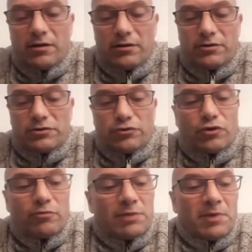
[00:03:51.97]
euh, sur le
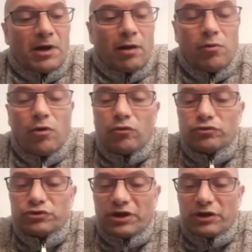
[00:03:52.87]
combat de Pearl Harbor,
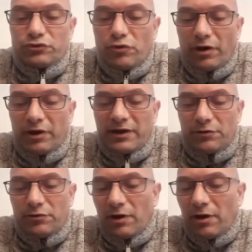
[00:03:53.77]
où chaque joueur
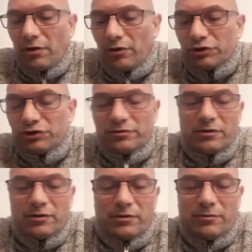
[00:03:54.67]
incarnera
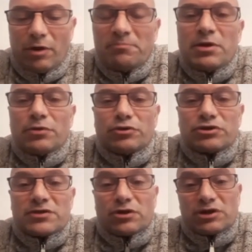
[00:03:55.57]
un, un pilote de
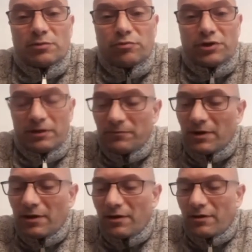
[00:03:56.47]
chasseur japonais
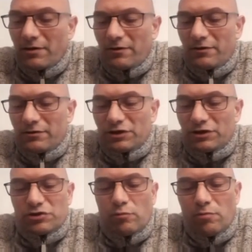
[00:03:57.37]
euh,
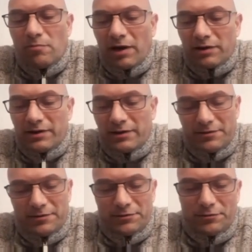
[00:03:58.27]
cherchant à bombarder
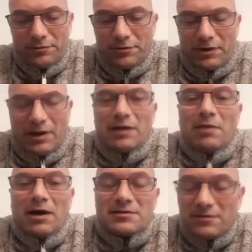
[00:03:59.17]
euh, donc, la, base